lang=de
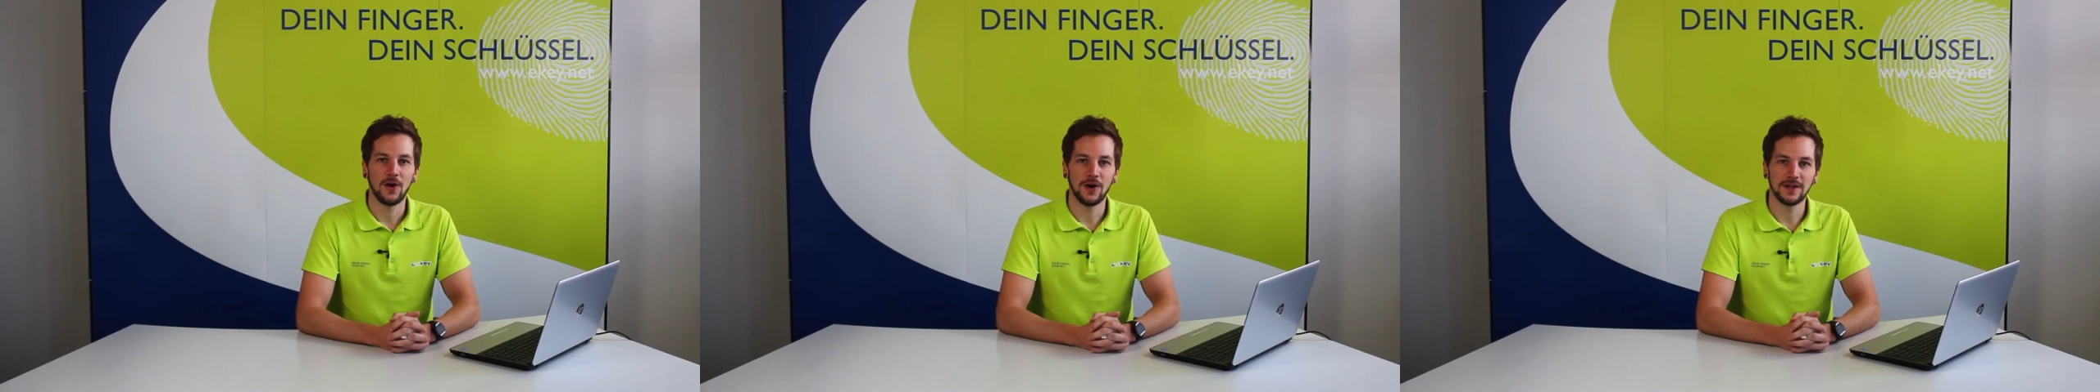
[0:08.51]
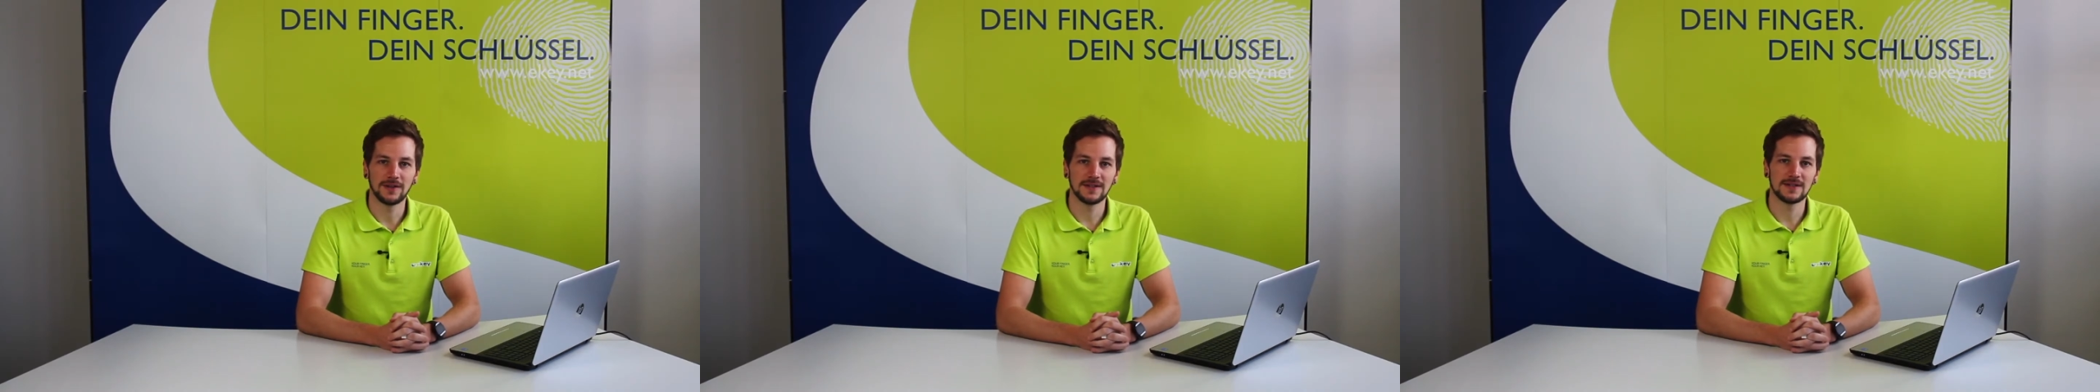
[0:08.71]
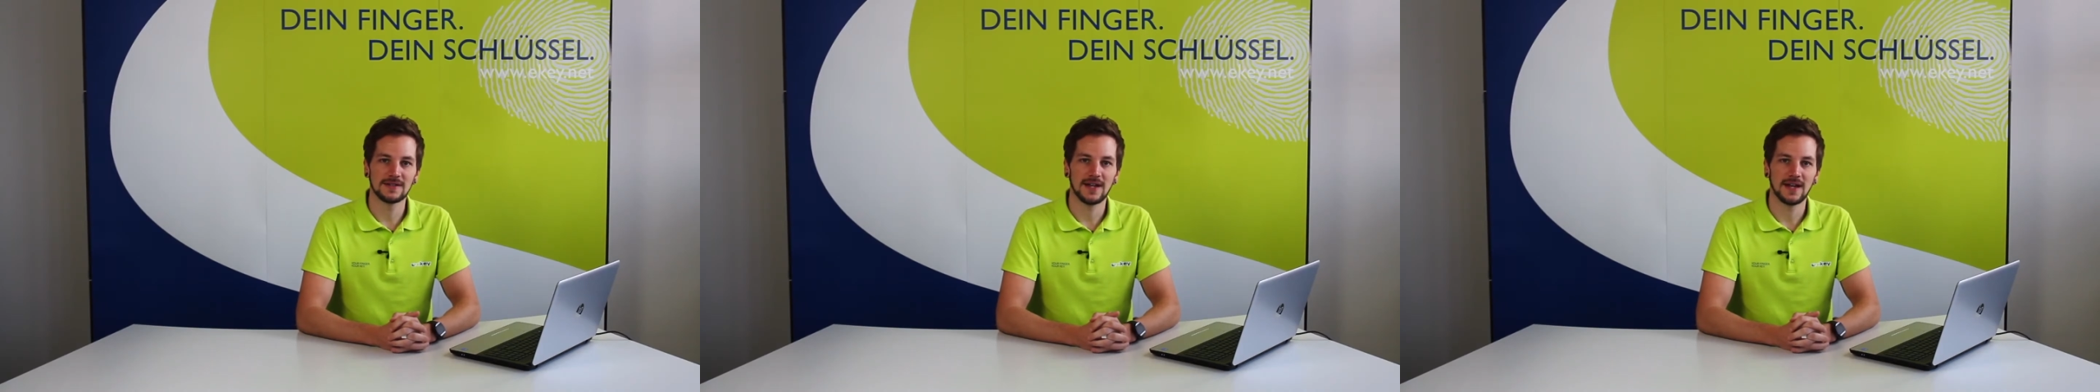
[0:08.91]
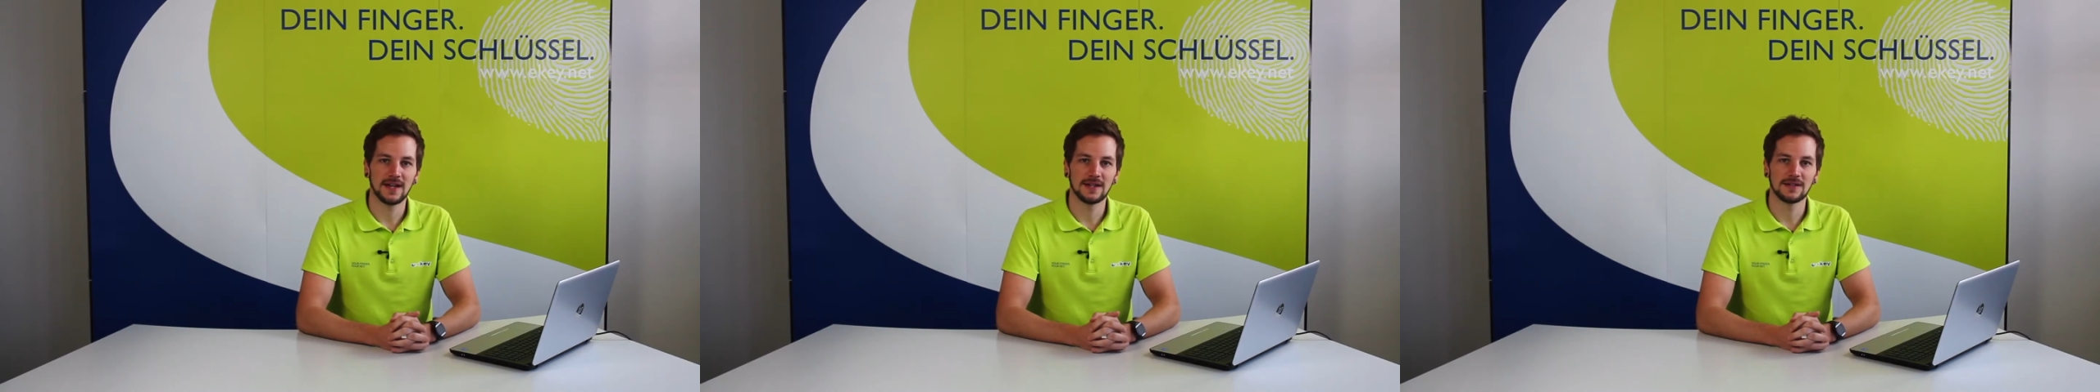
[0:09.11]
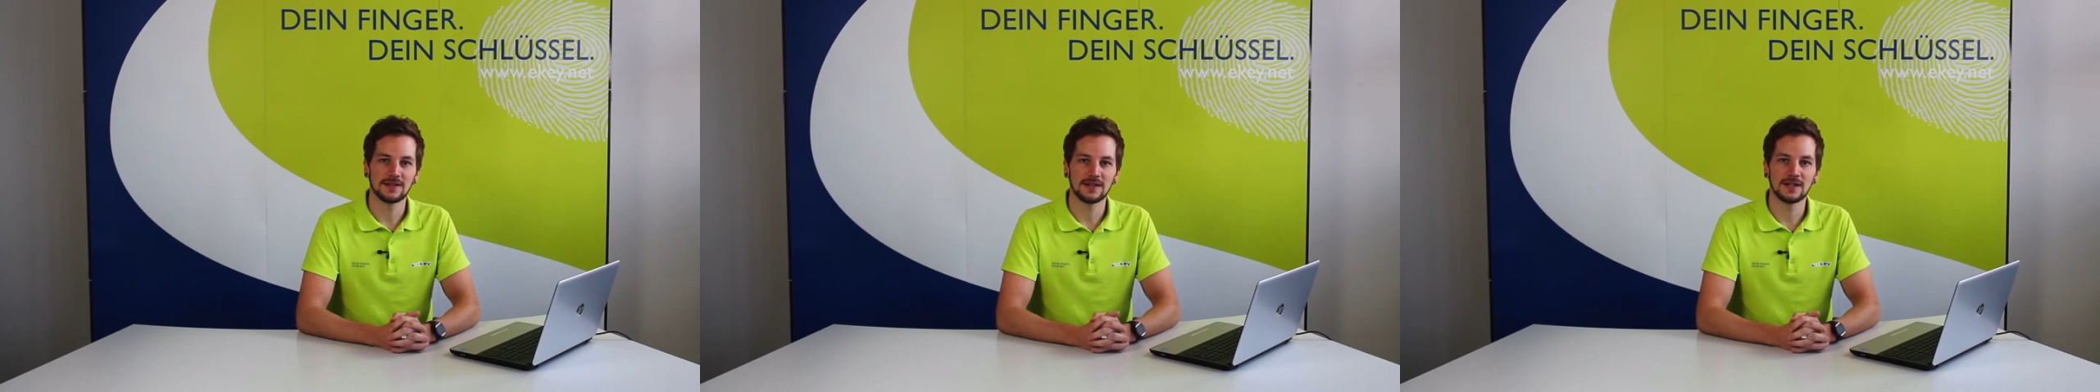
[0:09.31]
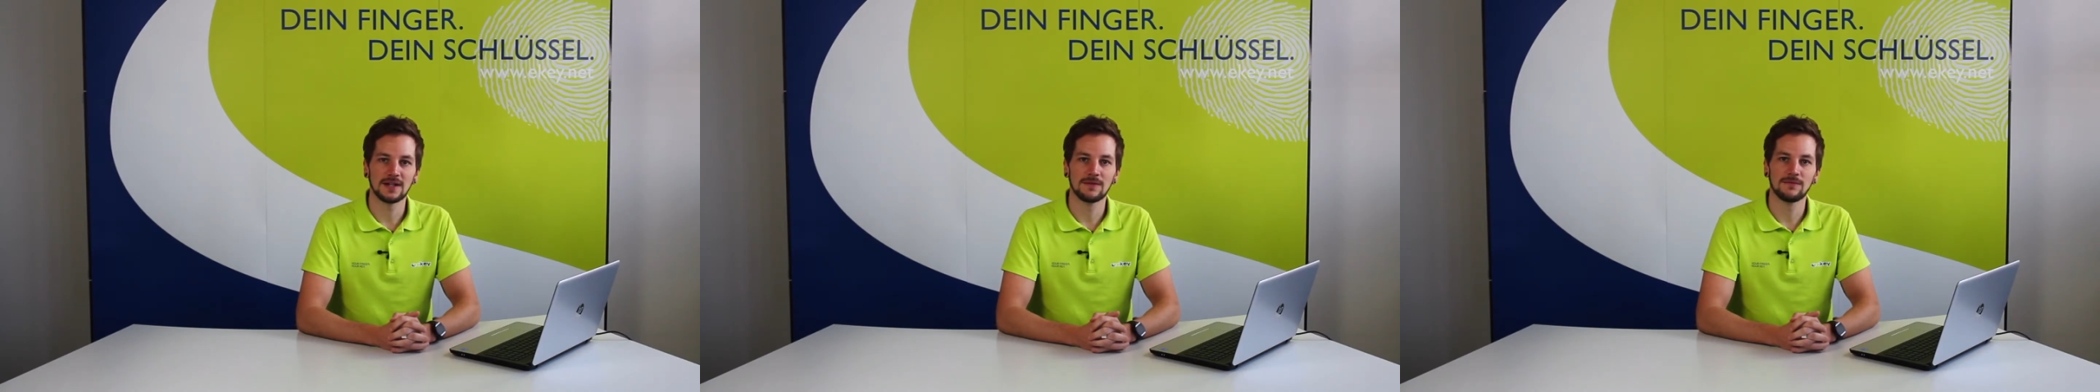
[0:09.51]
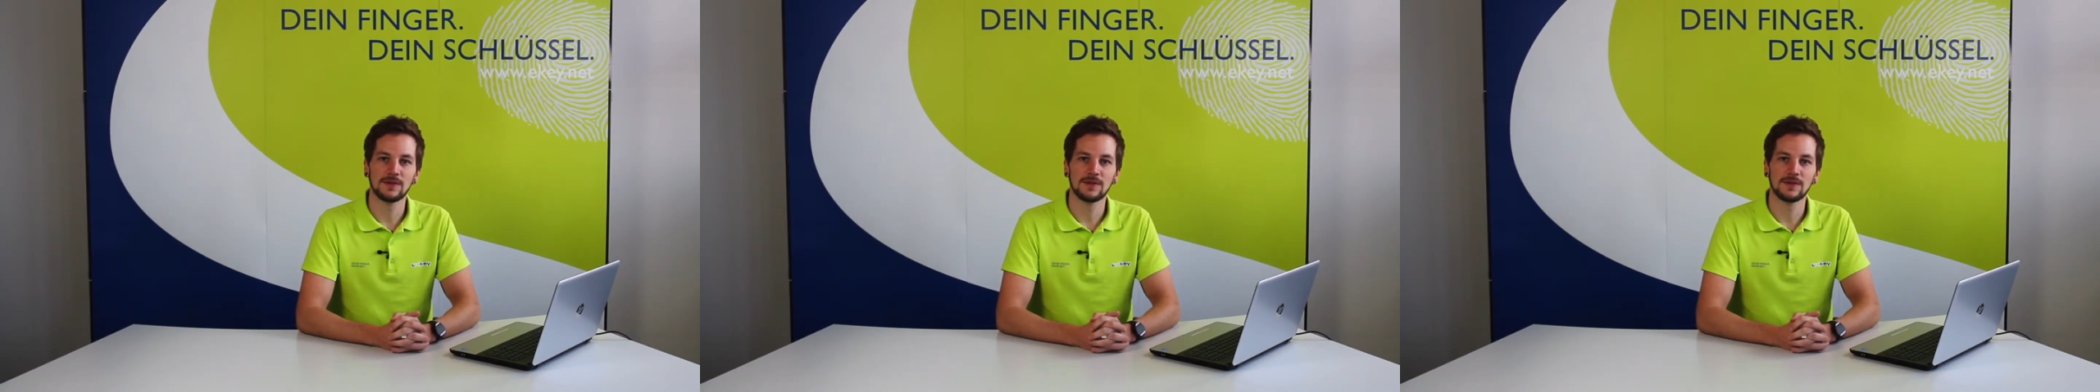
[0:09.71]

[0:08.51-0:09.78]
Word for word: Heute zeige ich dir,